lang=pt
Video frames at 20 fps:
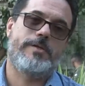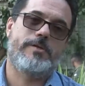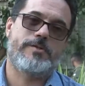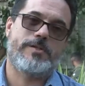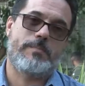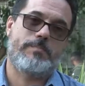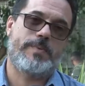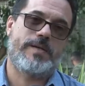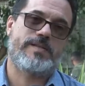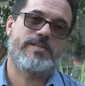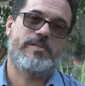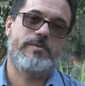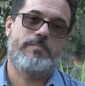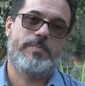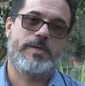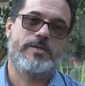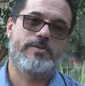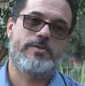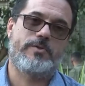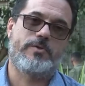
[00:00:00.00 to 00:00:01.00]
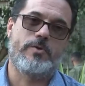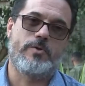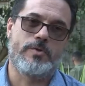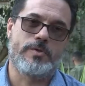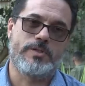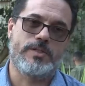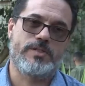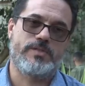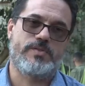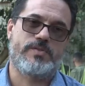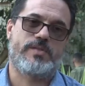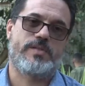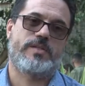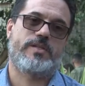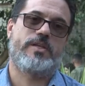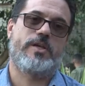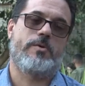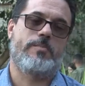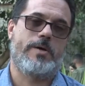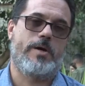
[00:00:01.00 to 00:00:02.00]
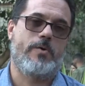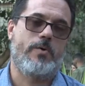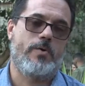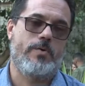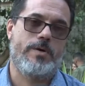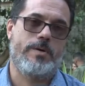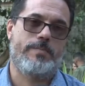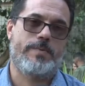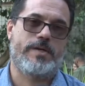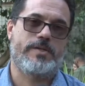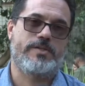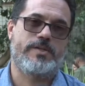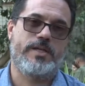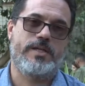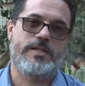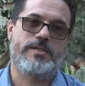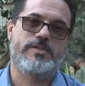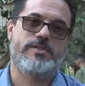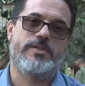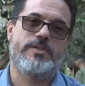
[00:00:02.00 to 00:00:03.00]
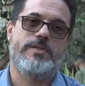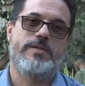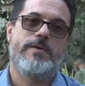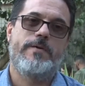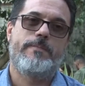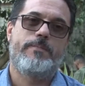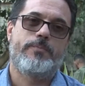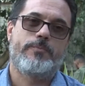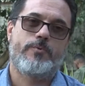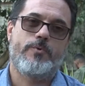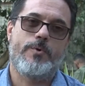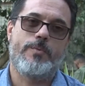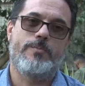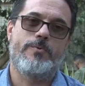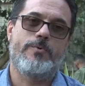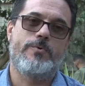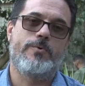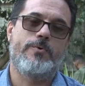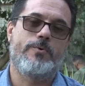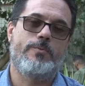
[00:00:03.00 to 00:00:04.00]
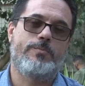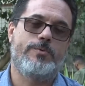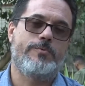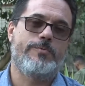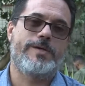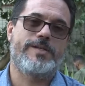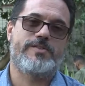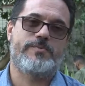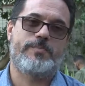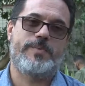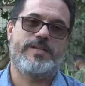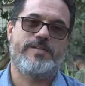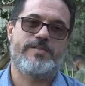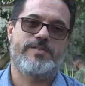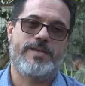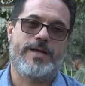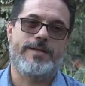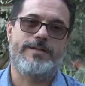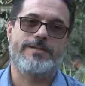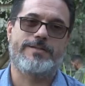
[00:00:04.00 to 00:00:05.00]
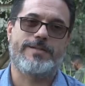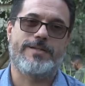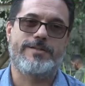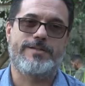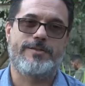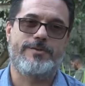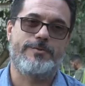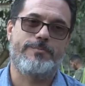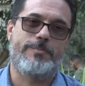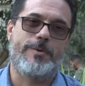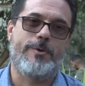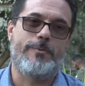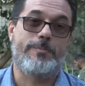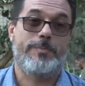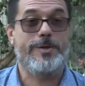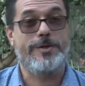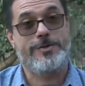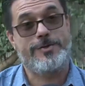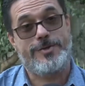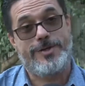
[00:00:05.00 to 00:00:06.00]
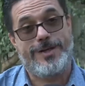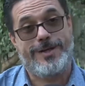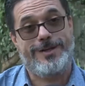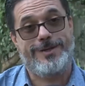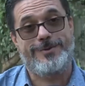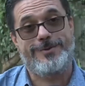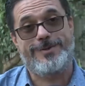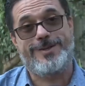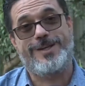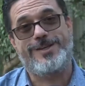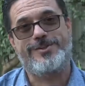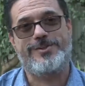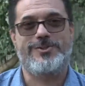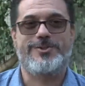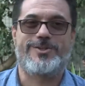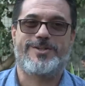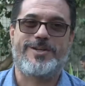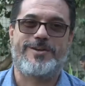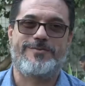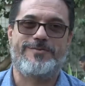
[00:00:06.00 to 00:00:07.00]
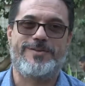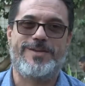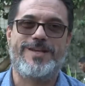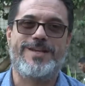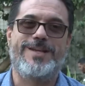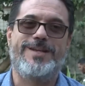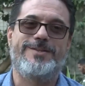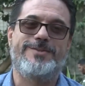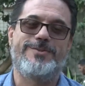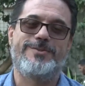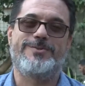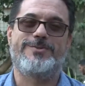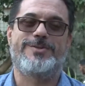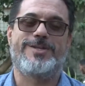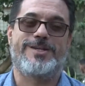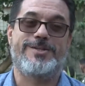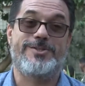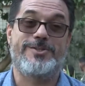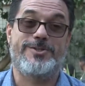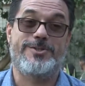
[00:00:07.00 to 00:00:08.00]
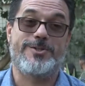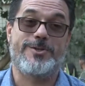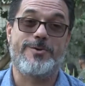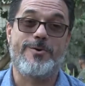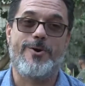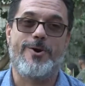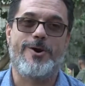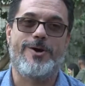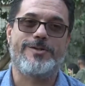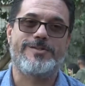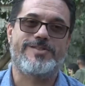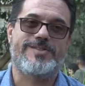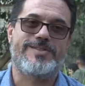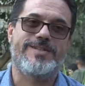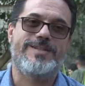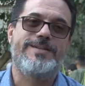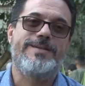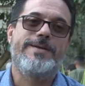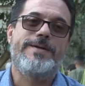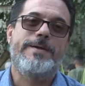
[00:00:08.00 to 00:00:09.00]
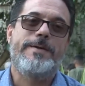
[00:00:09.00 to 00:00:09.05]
Eu já participei de todas, que é uma honra para a gente como o Boom SP Design está dando palpite aí no que a gente está vendo, no que a gente gosta.